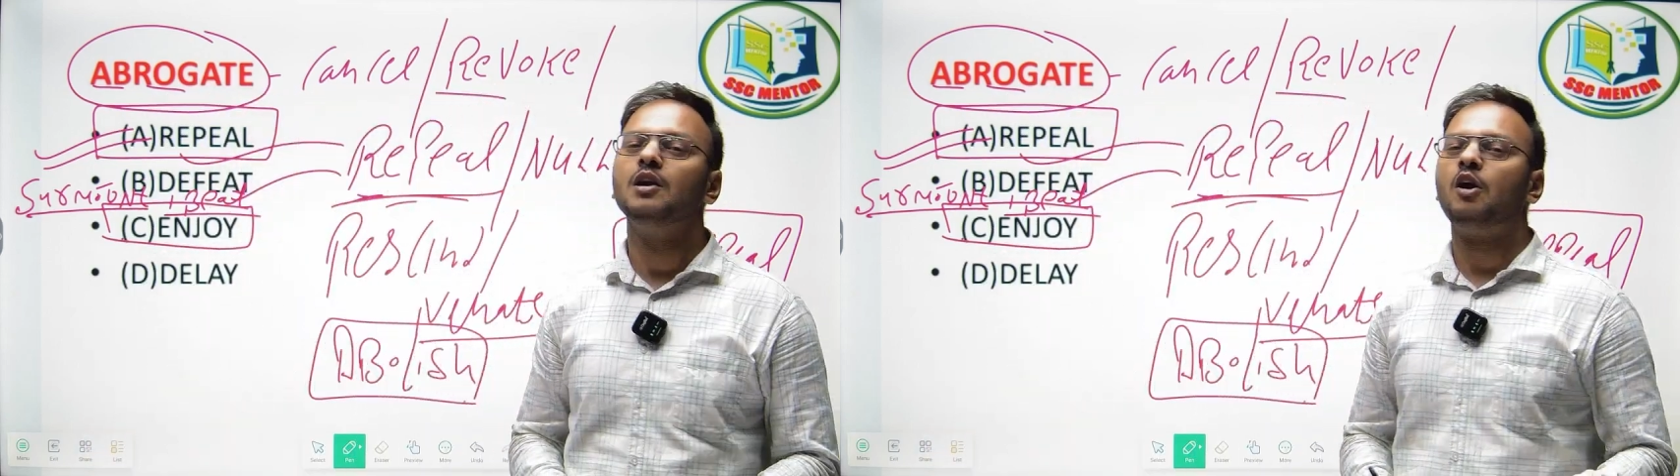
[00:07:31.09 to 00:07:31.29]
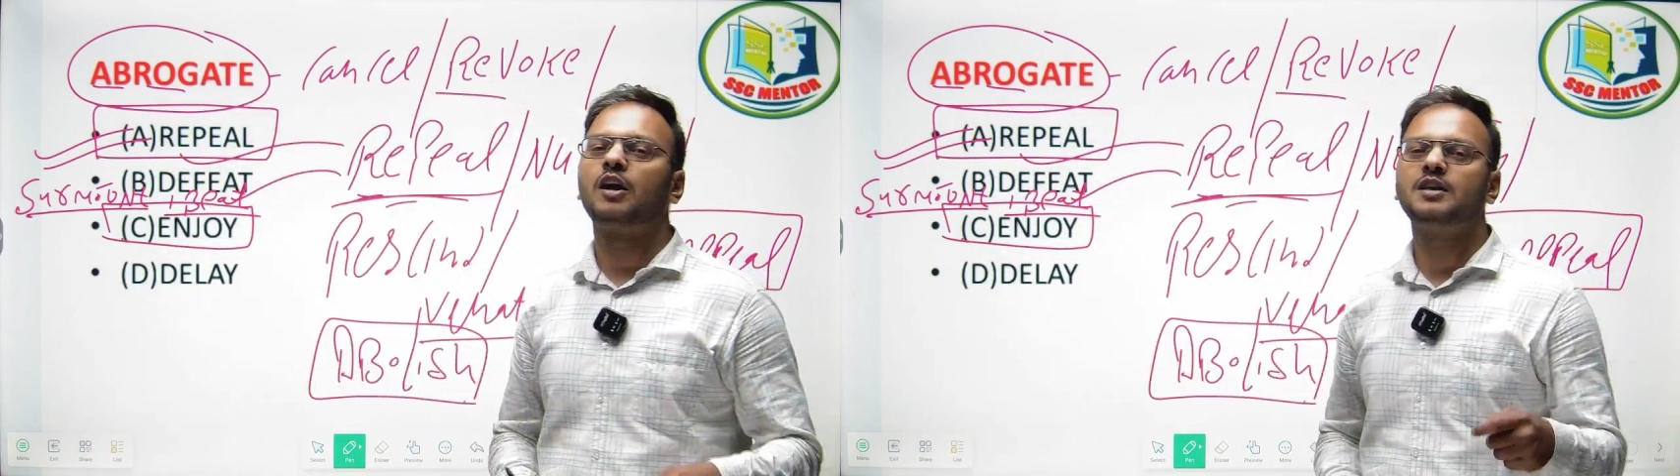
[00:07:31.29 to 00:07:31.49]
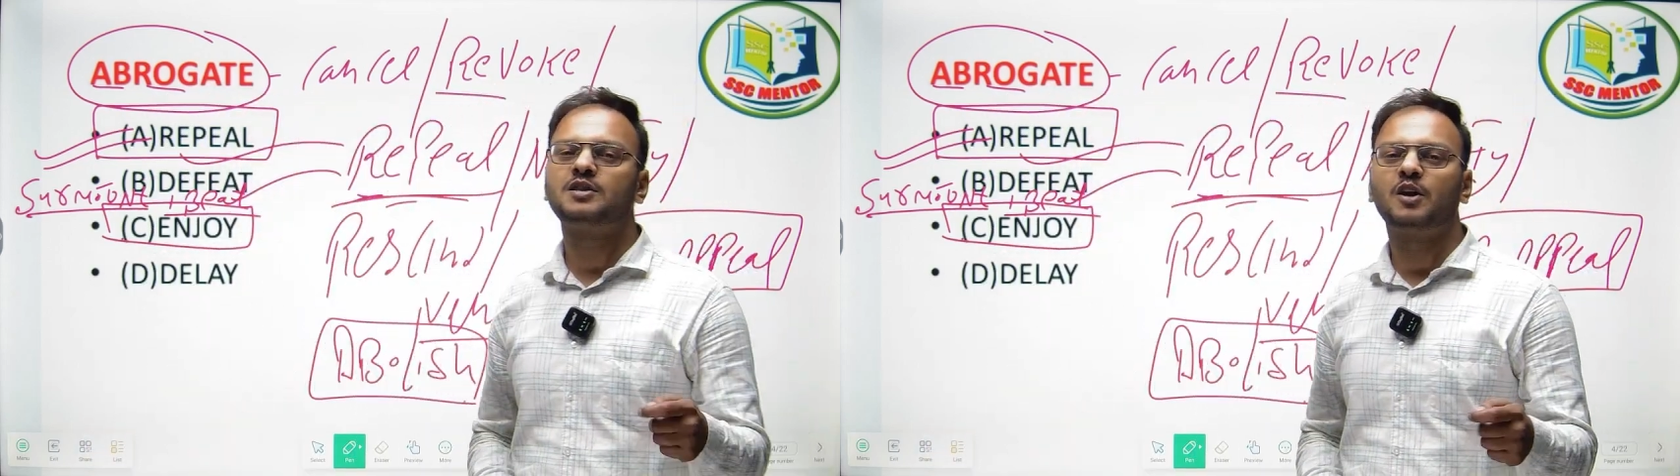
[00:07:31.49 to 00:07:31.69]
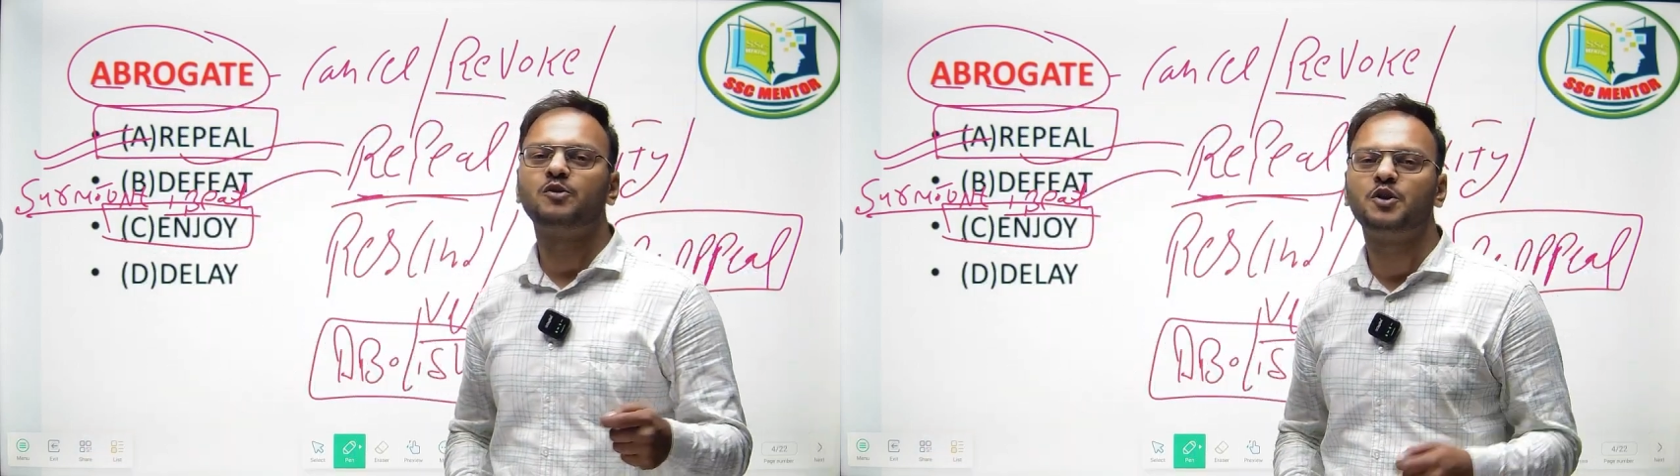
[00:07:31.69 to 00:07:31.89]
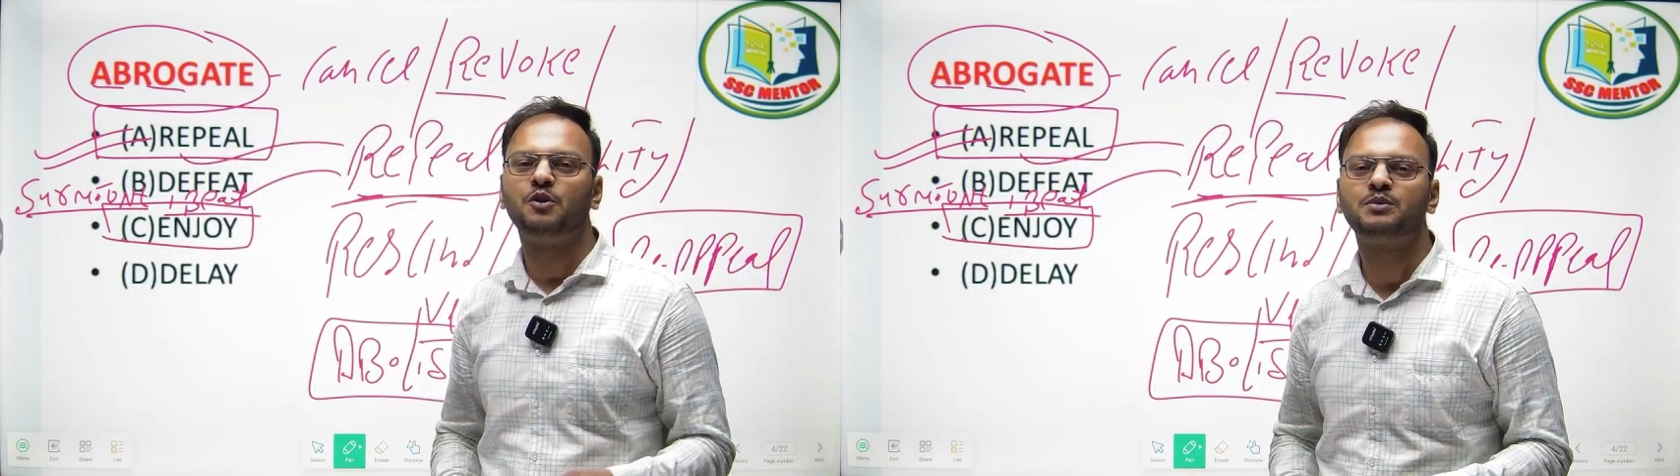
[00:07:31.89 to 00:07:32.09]
और अगर इसका कोई
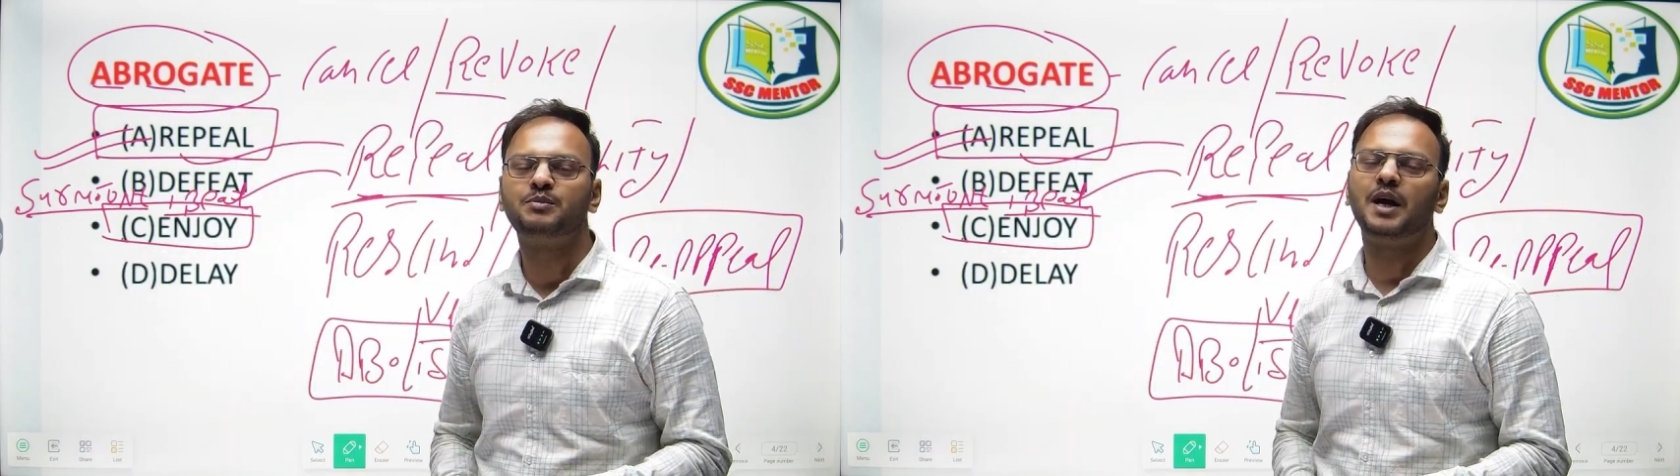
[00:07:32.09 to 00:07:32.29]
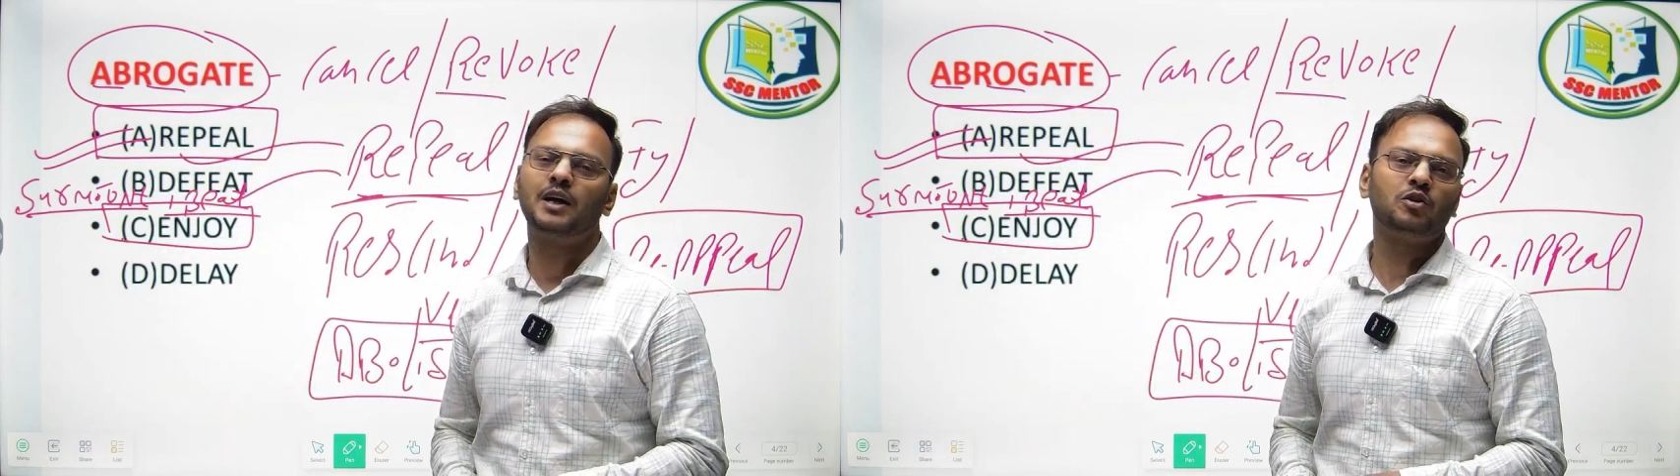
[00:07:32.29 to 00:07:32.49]
सिनोम्स भी आएगा